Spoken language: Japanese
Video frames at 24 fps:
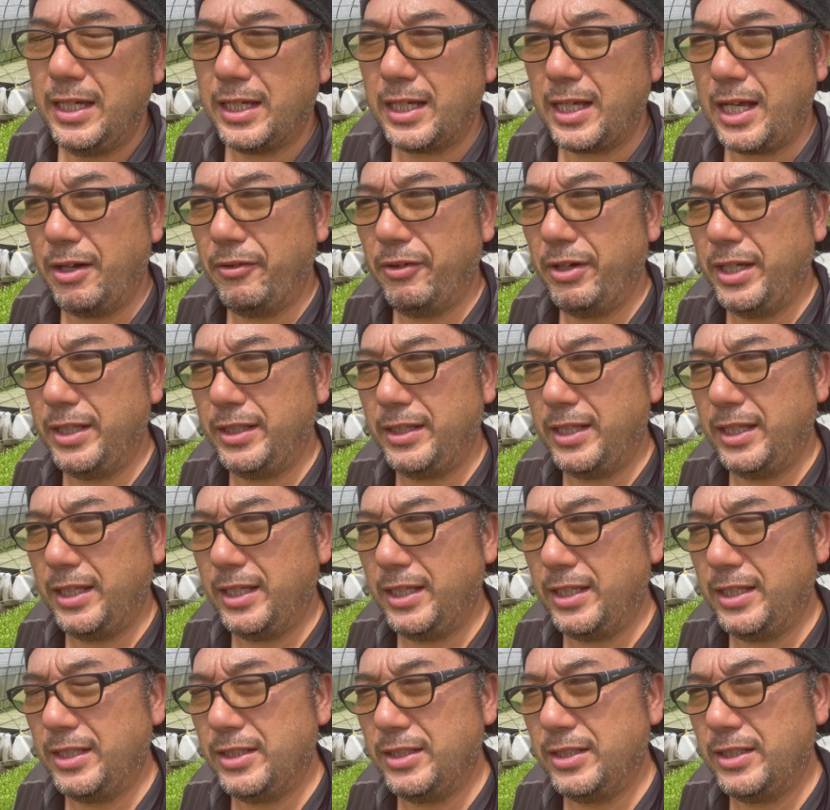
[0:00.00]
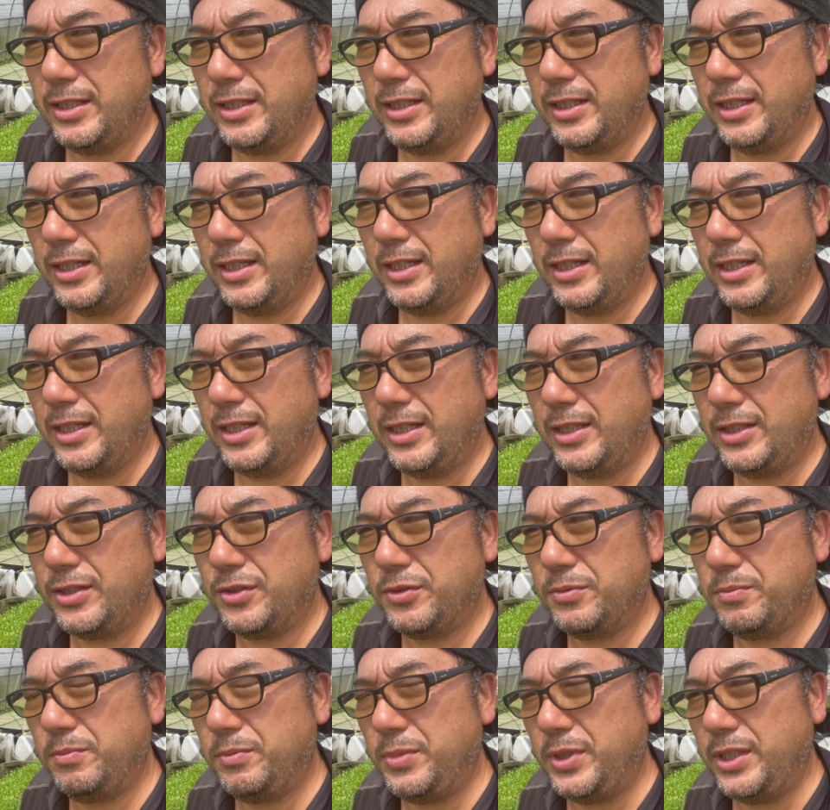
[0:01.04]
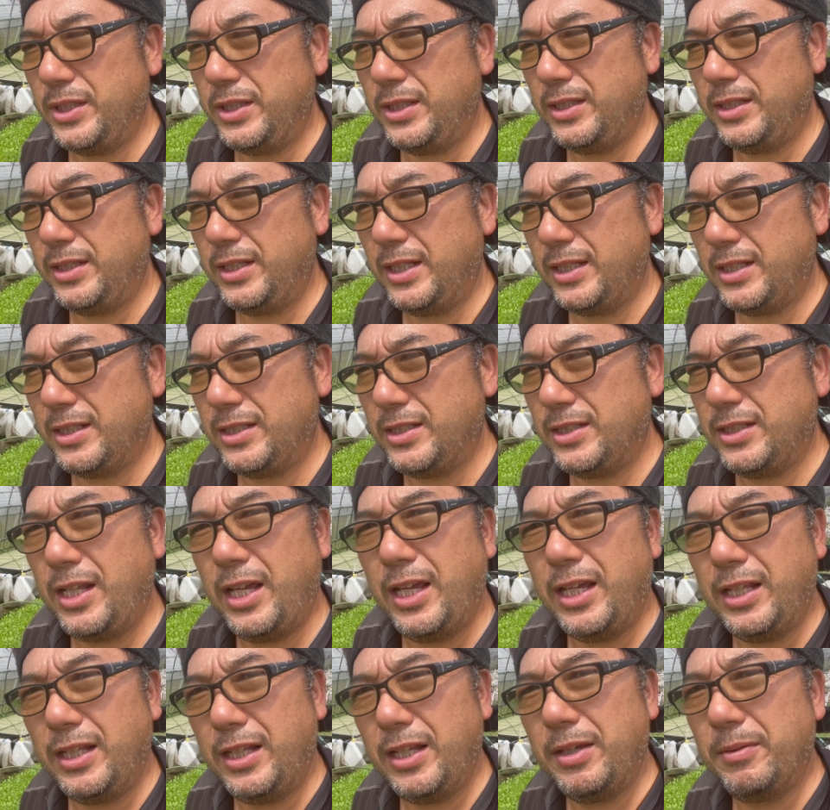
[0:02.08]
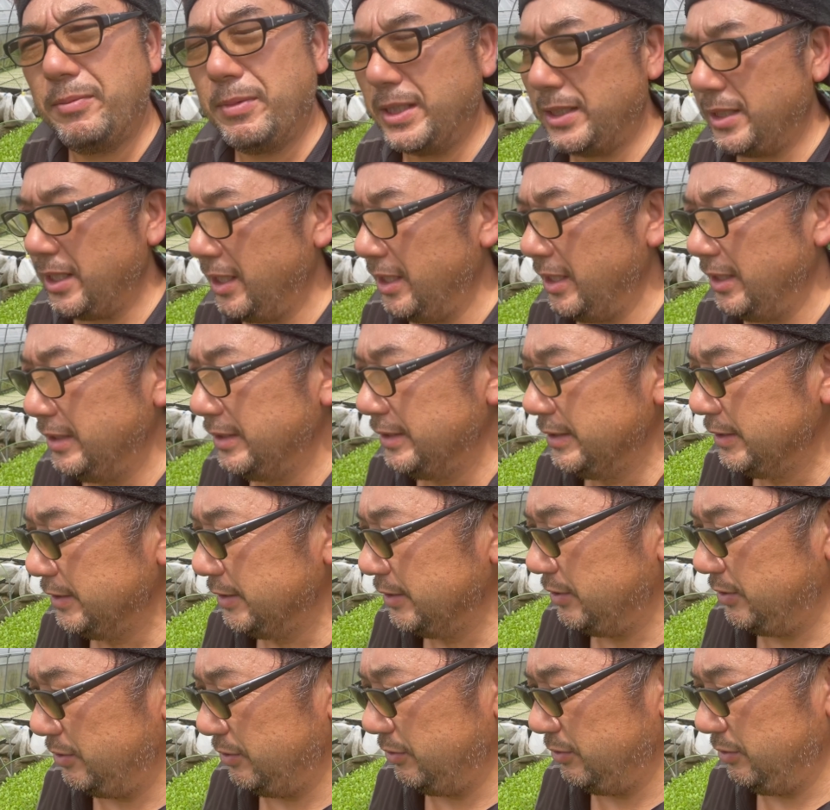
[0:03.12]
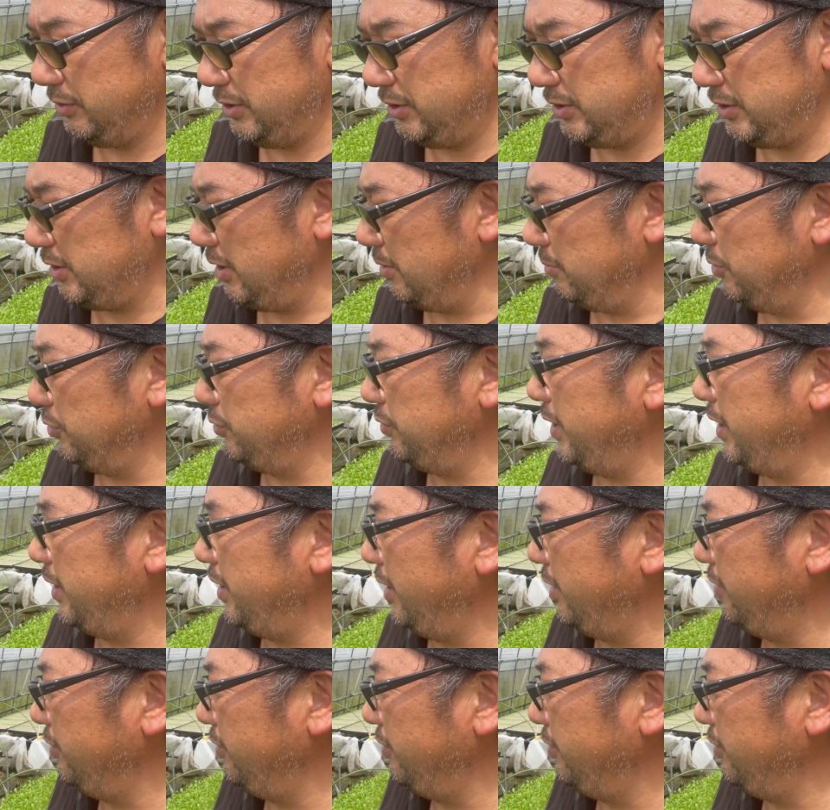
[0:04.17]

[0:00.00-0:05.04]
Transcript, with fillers: 乾いて、えー、準備でき次第ね、またすぐいつでも植えれ